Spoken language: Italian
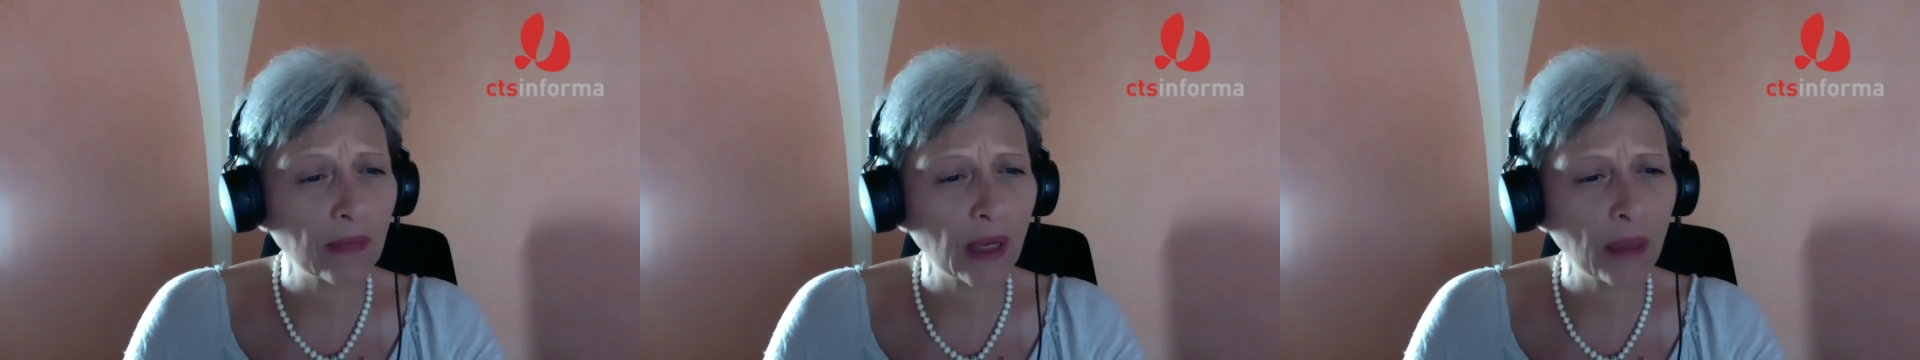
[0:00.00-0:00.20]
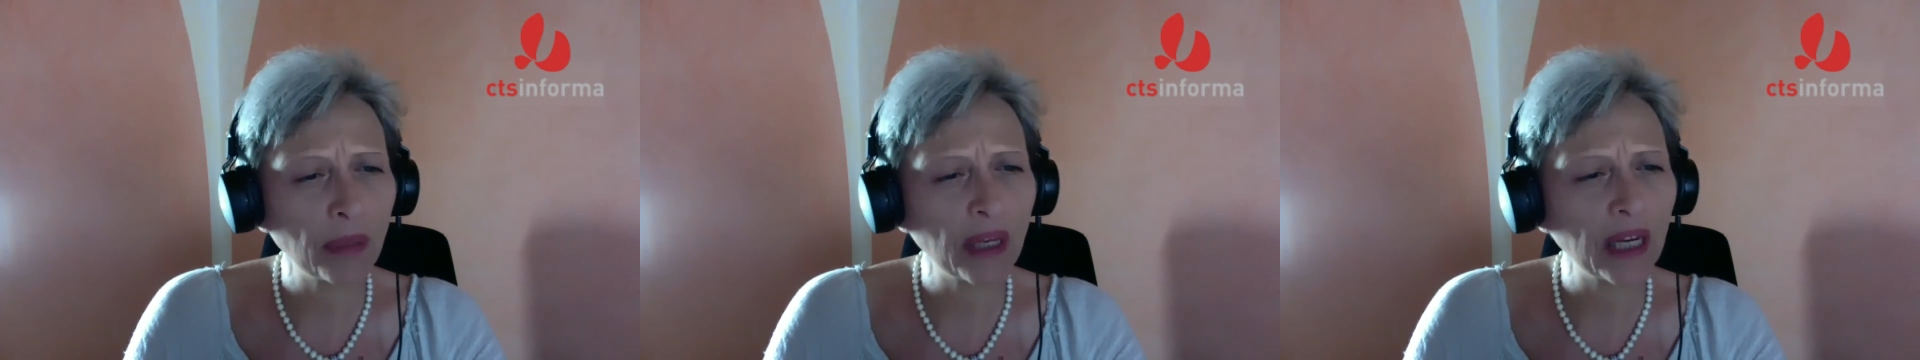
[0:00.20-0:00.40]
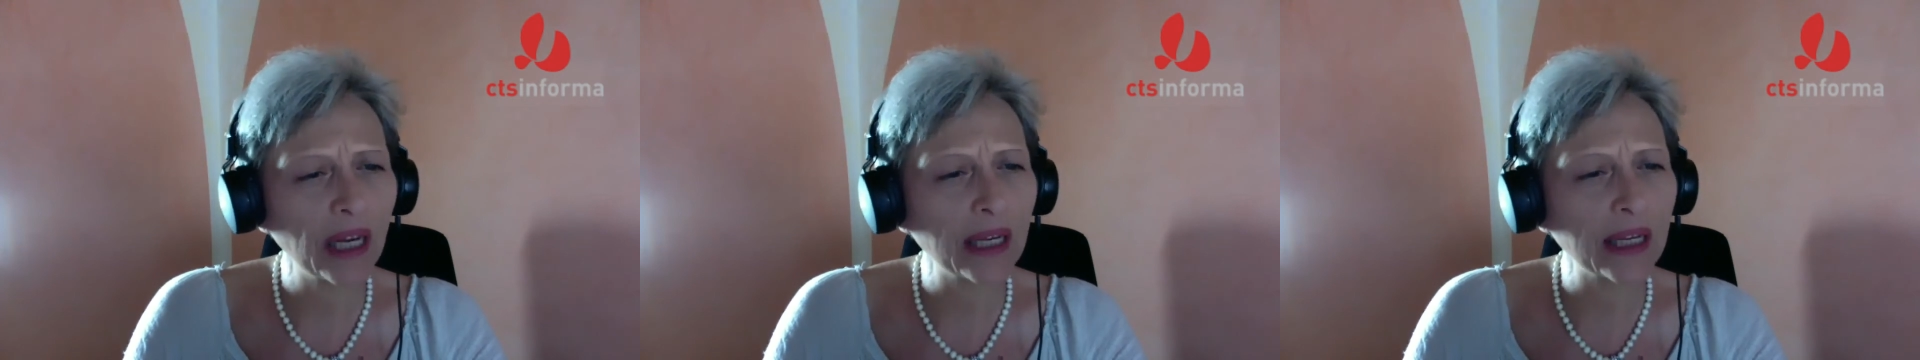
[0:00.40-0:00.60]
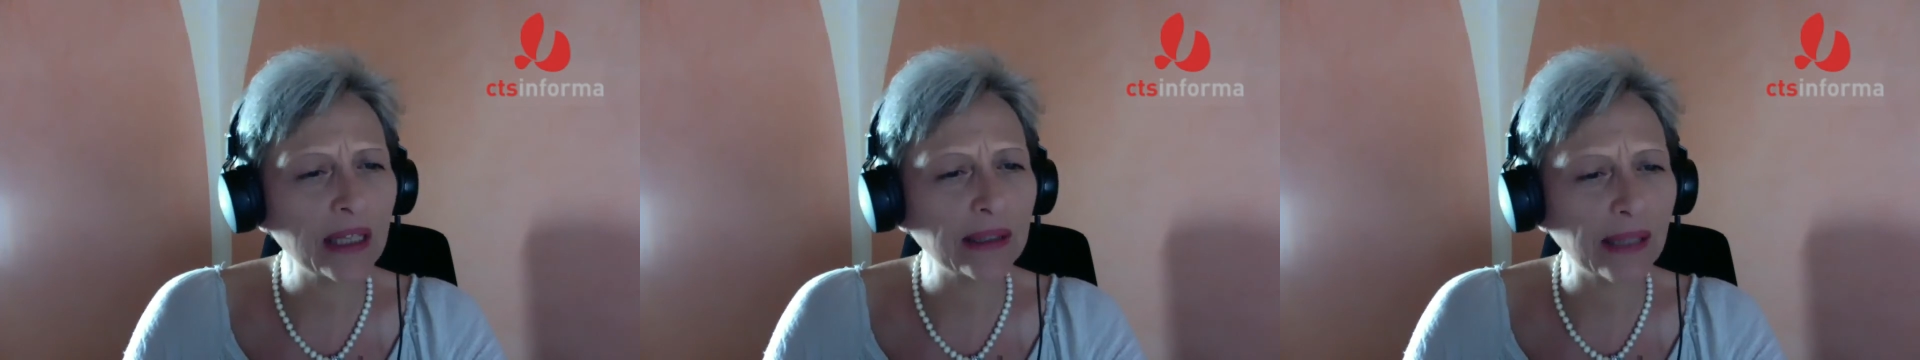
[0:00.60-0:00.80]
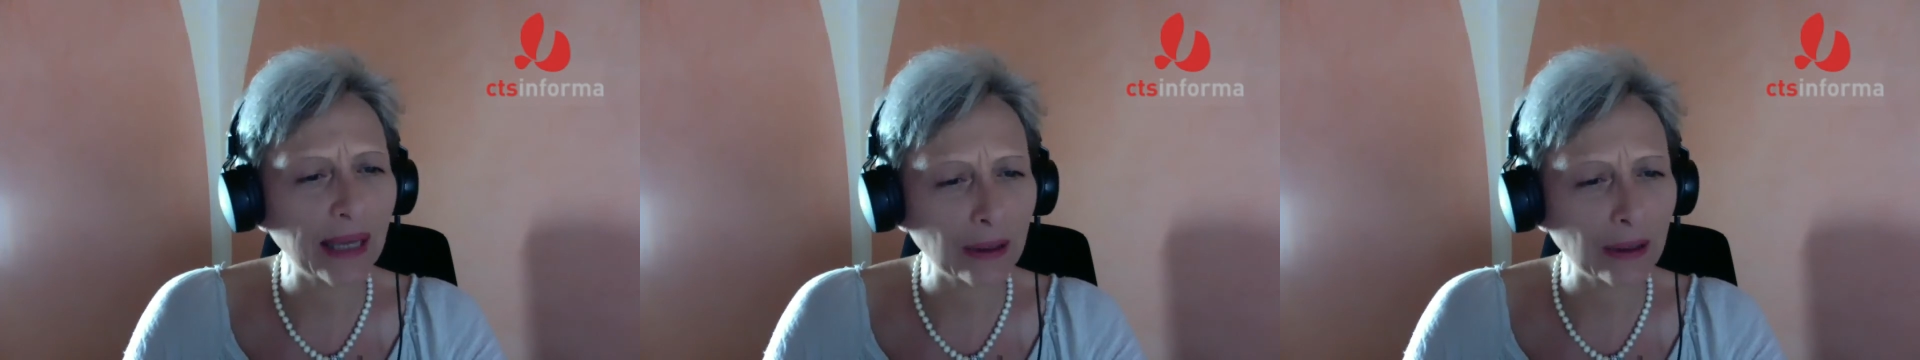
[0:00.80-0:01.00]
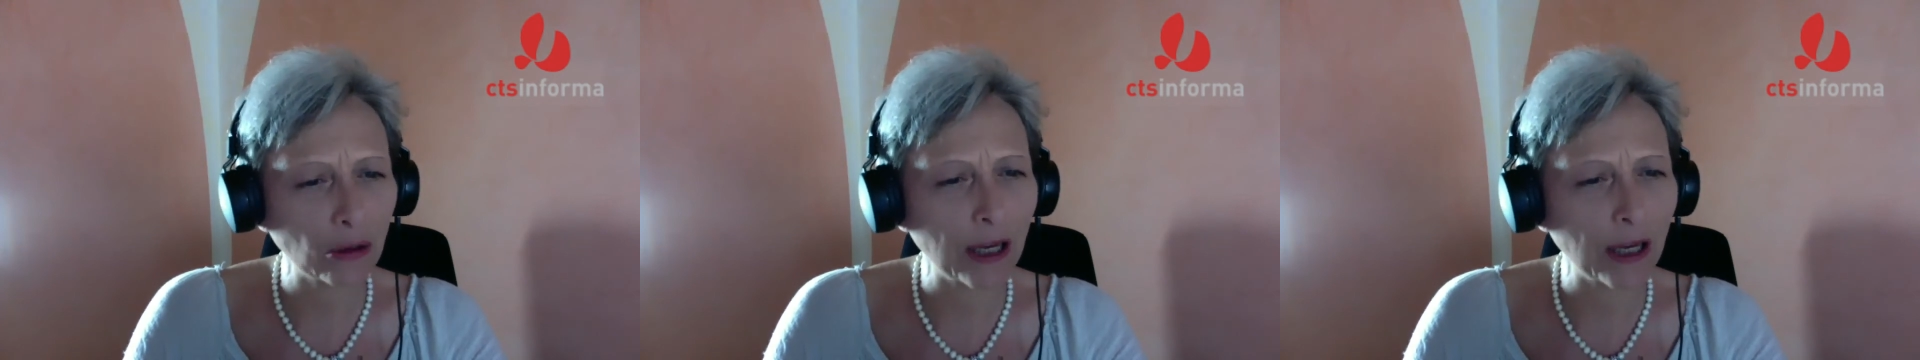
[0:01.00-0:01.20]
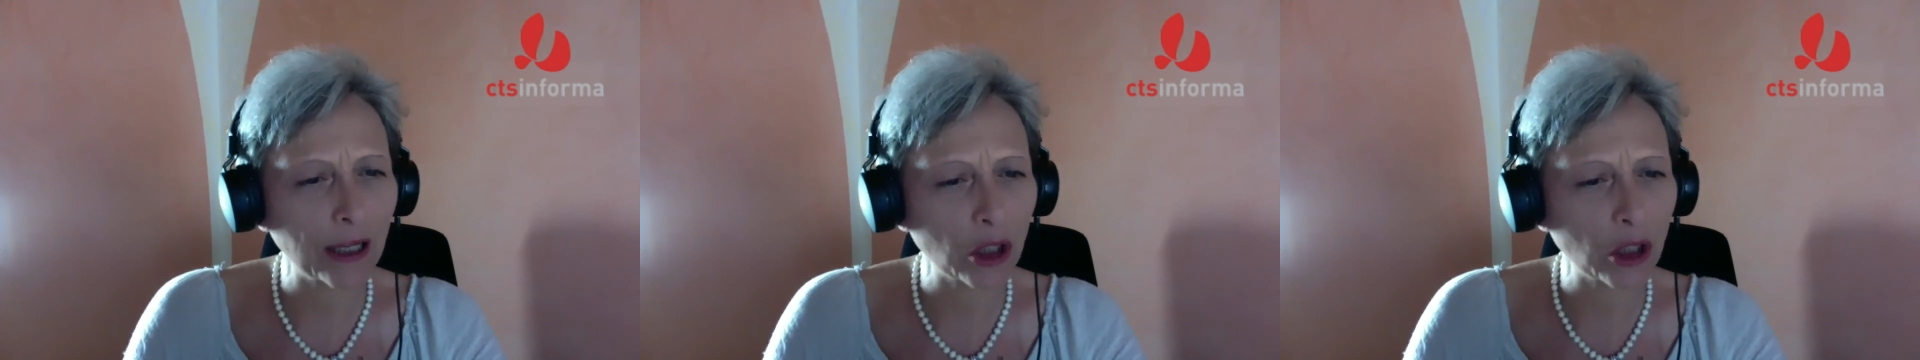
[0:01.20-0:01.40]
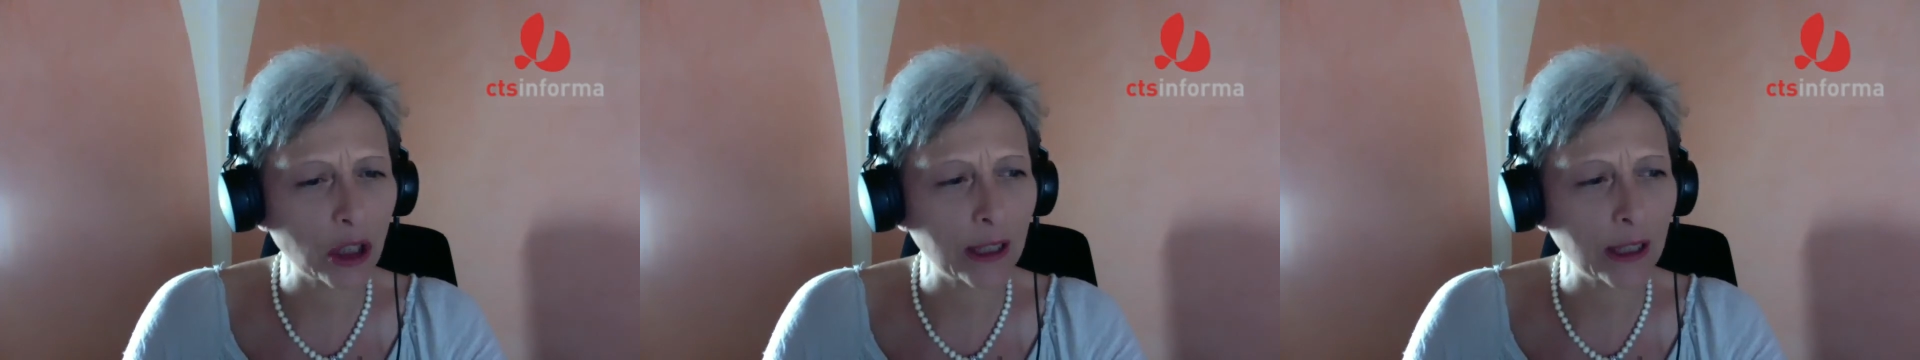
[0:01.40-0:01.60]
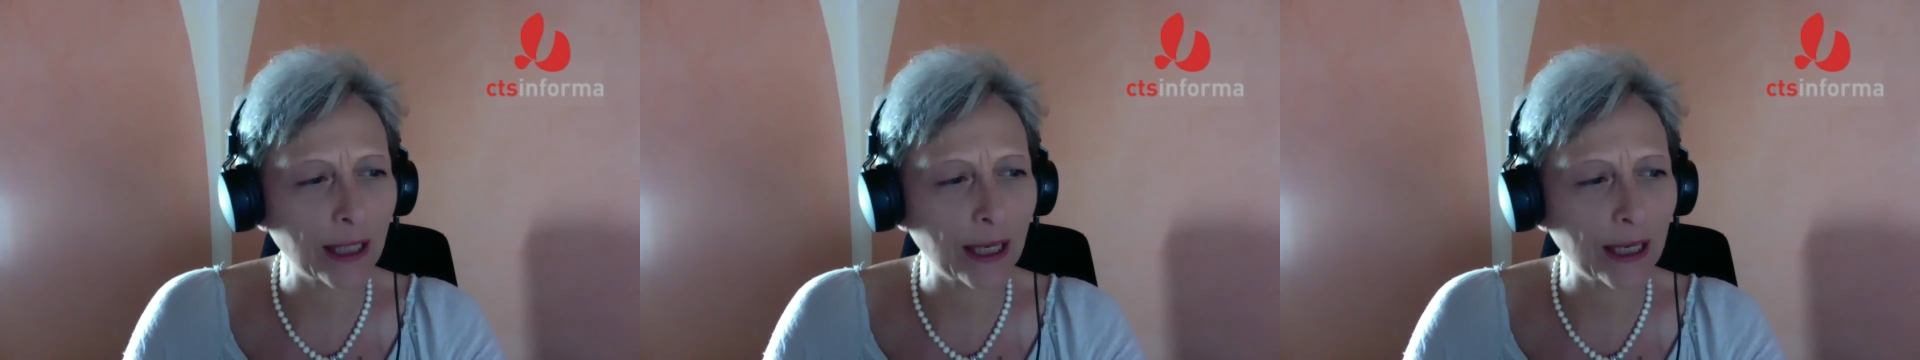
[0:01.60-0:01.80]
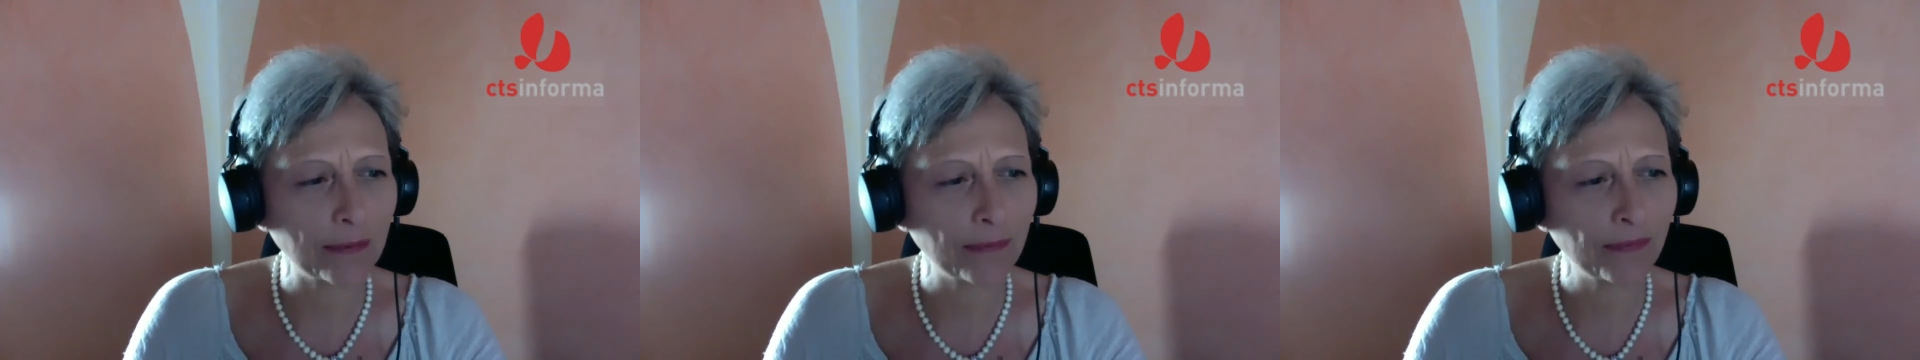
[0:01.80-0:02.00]
appena rientrato dalla
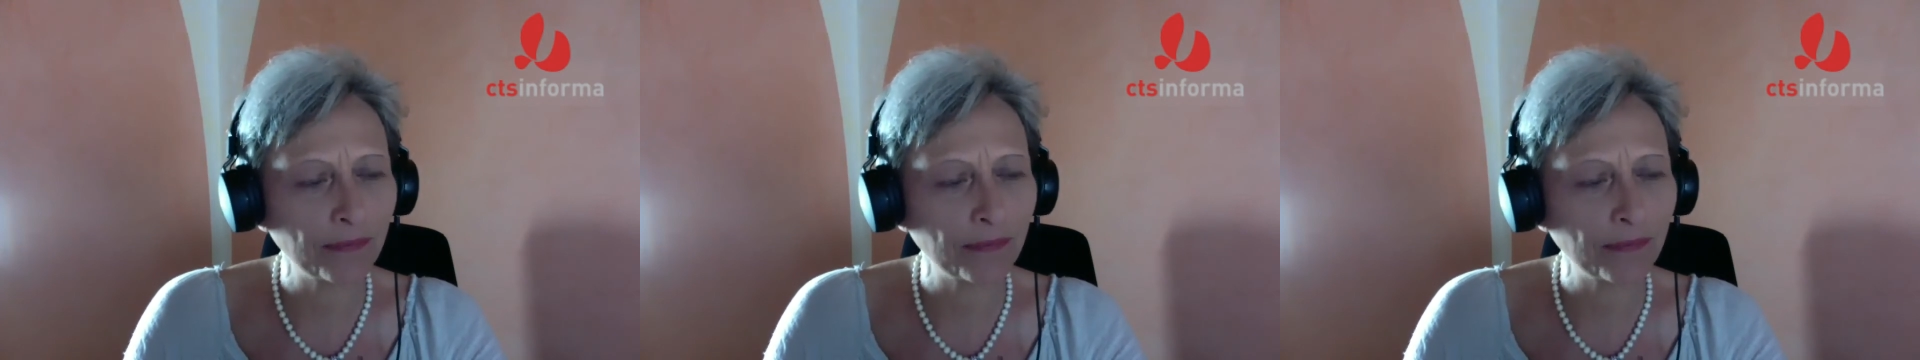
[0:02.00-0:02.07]
città,